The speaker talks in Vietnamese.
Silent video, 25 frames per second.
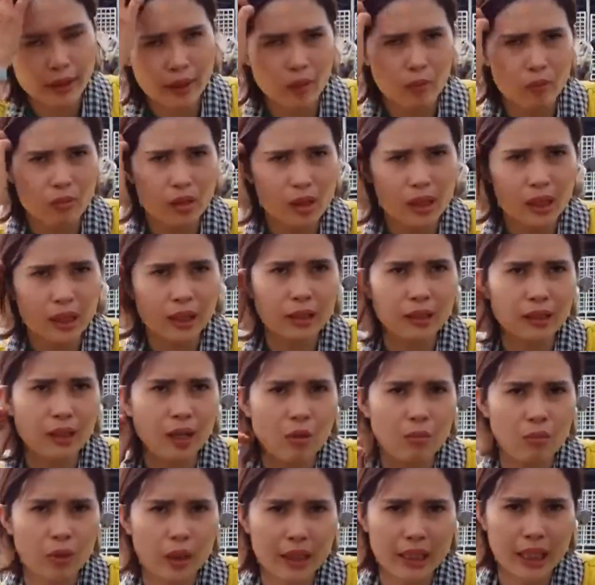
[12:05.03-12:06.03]
đã trồng rất là thành
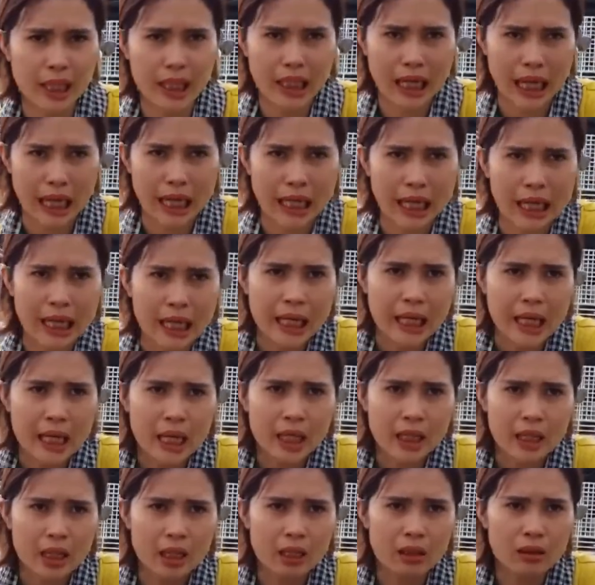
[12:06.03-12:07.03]
công loại chanh này
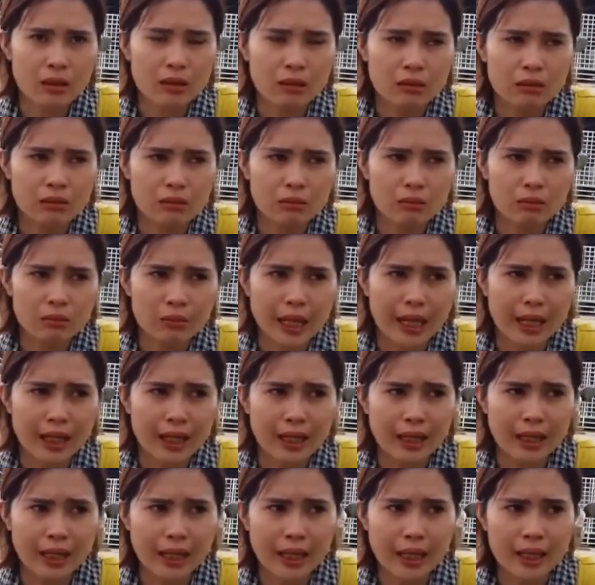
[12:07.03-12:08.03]
nhưng đây
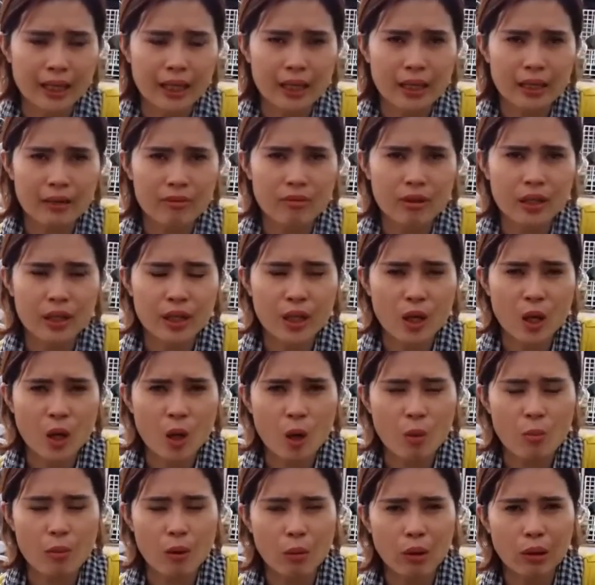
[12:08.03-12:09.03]
là cái
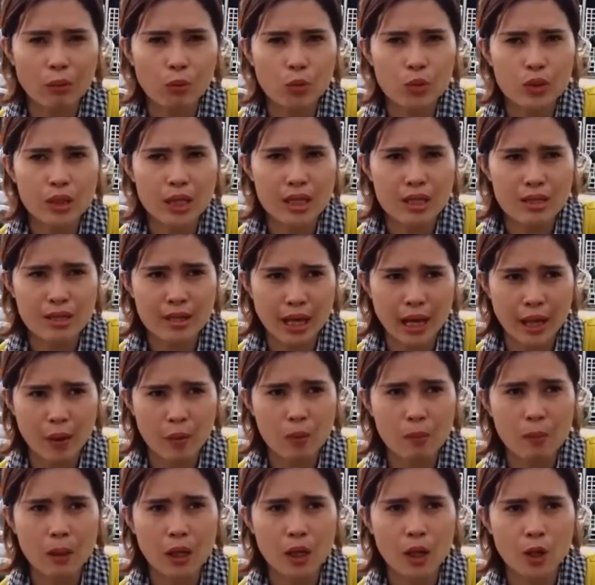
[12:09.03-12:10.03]
video mà quanh muốn chia sẻ
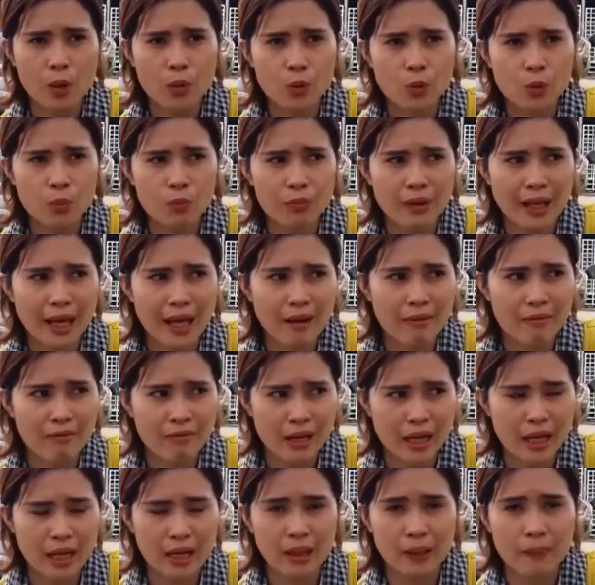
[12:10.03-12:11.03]
với bà con chúng ta
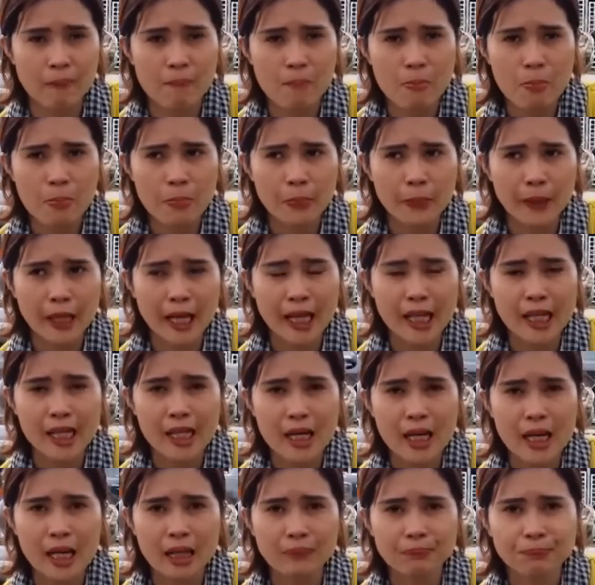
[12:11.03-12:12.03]
về
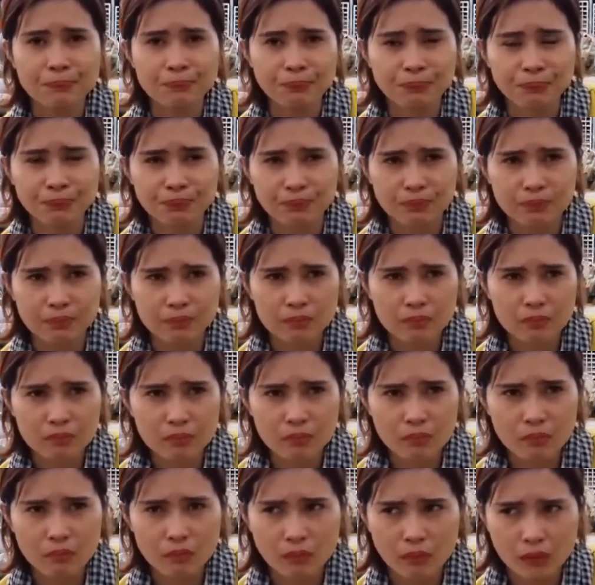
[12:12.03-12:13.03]
cái um,
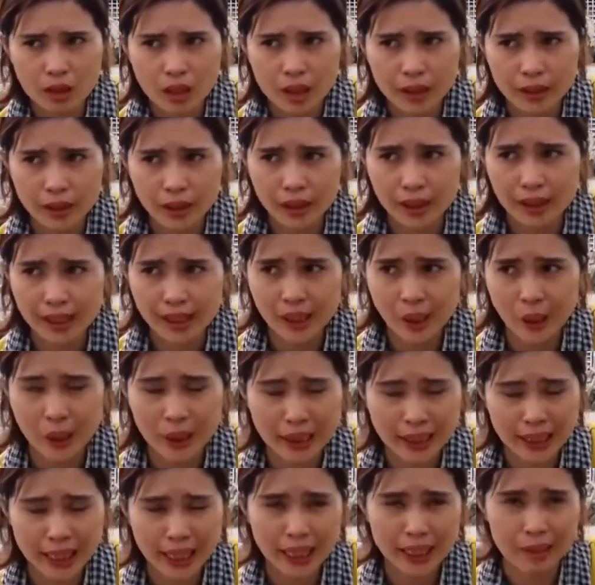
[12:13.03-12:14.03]
những cái
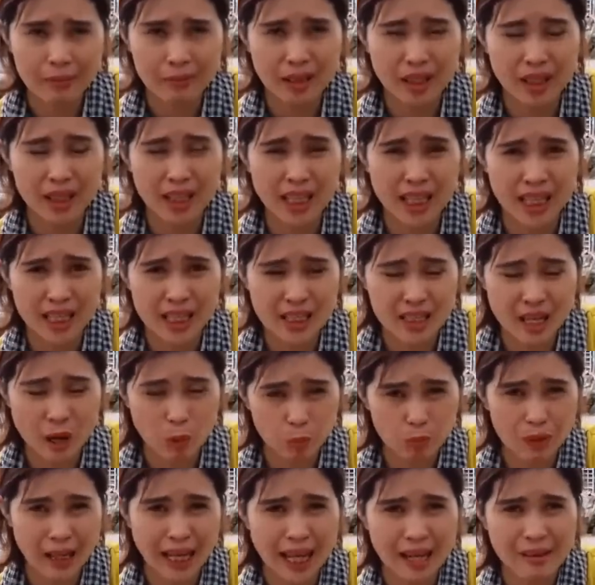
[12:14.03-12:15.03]
loại cây mà có thể
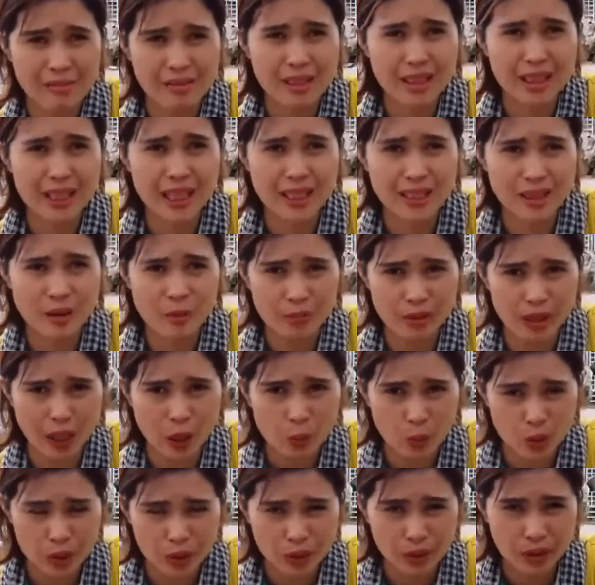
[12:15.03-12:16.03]
độc lạ mà có thể trồng
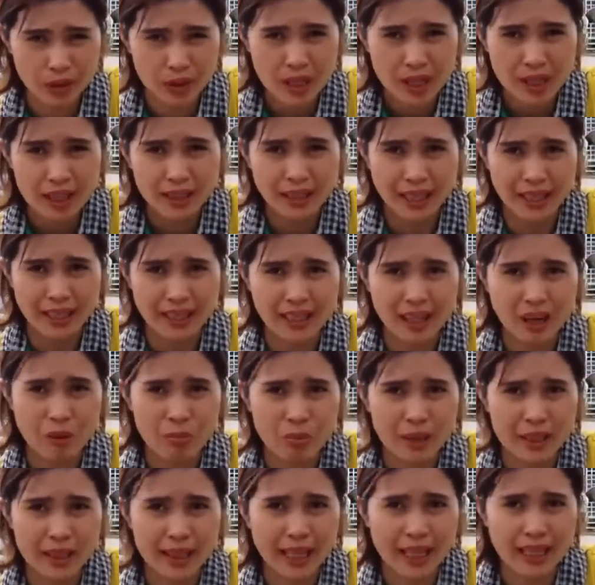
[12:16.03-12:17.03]
chậu được tại
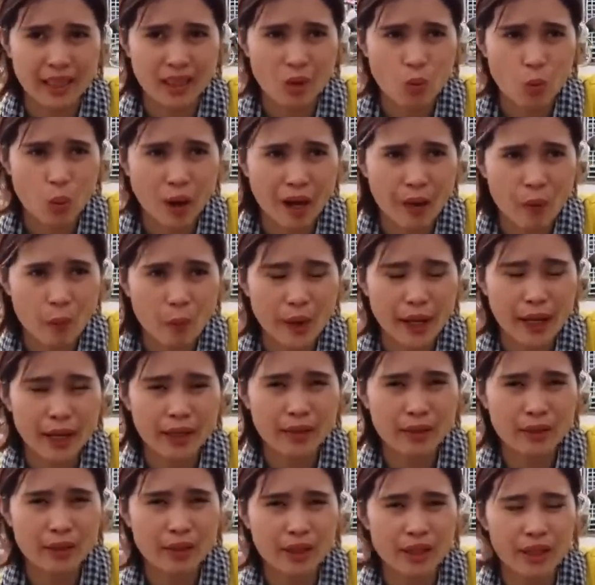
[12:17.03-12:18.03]
trồng cái cây nó quá
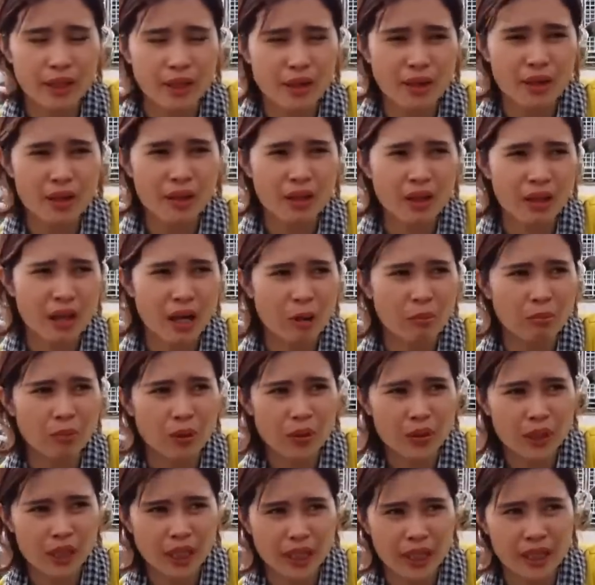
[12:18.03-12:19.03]
quen rồi thì nó không
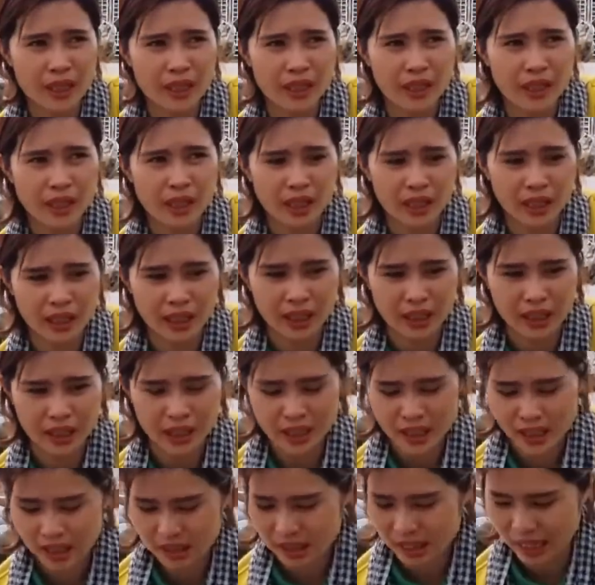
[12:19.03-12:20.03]
nói gì à,
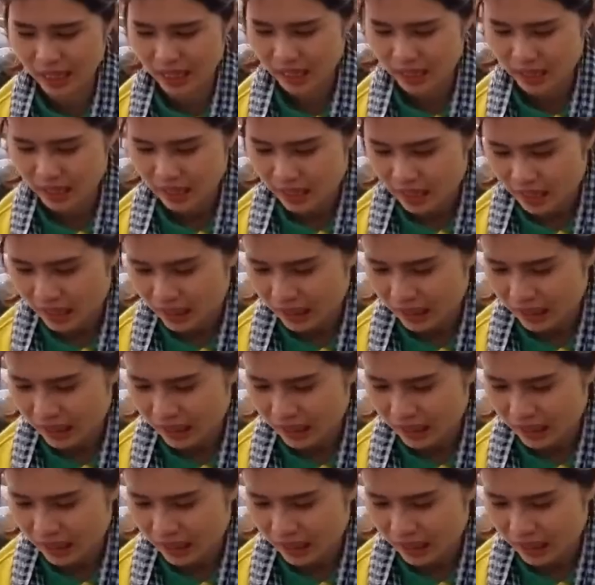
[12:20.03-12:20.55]
nên là